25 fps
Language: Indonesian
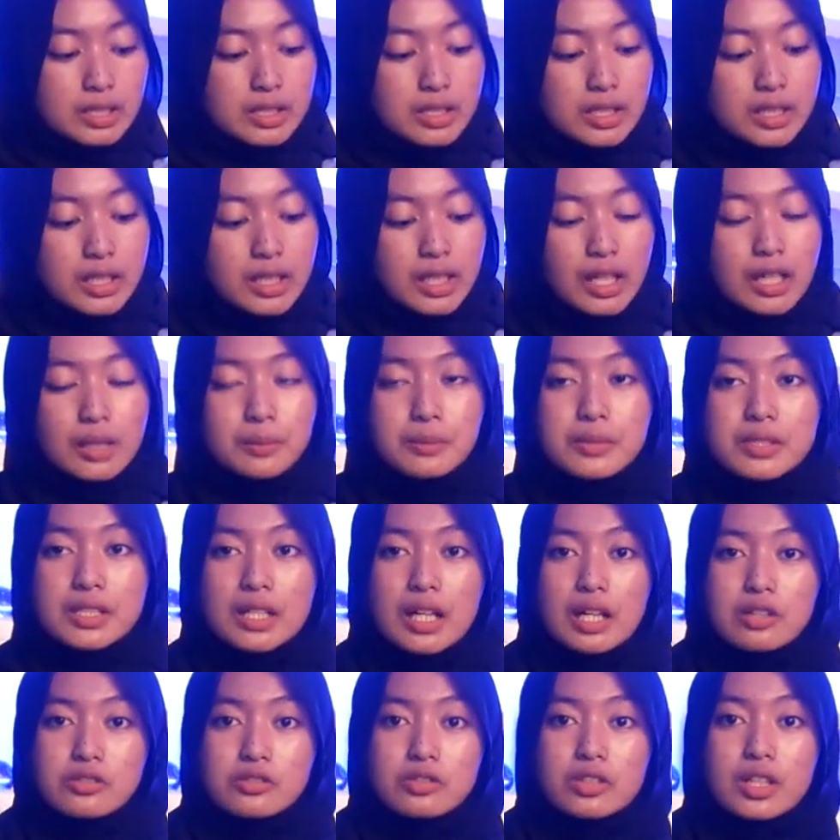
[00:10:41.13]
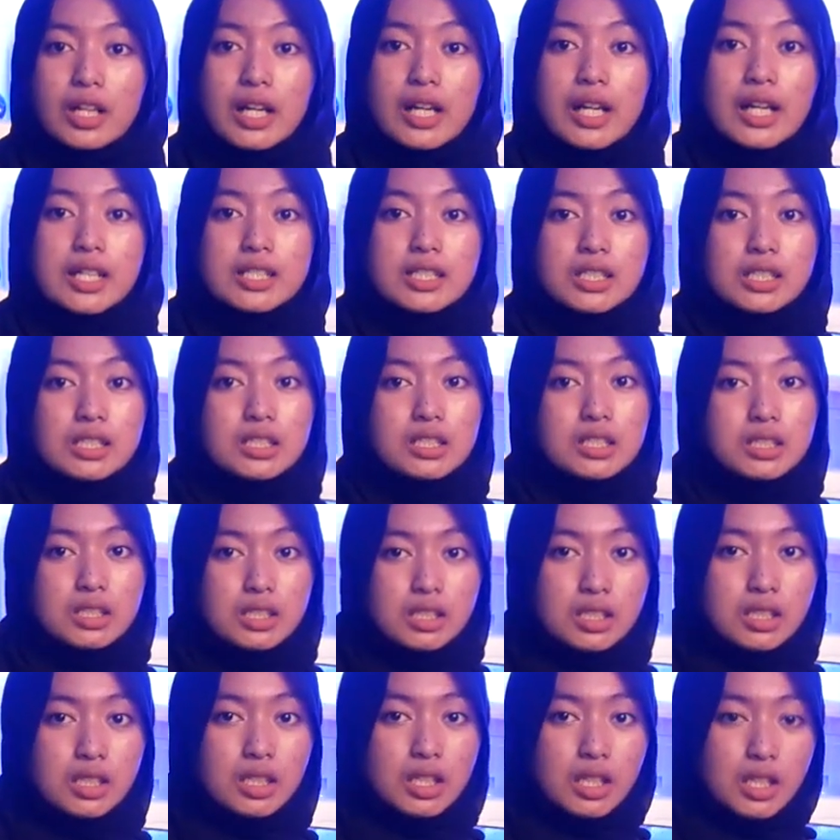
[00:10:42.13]
Jadi kalian bisa langsung tekan aja di
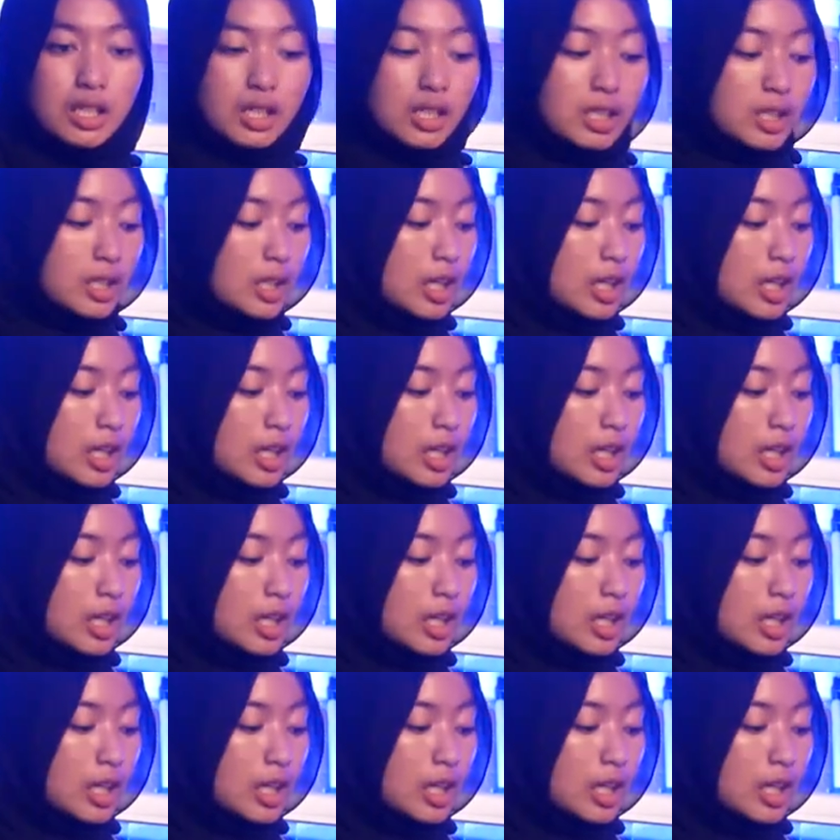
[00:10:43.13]
sini.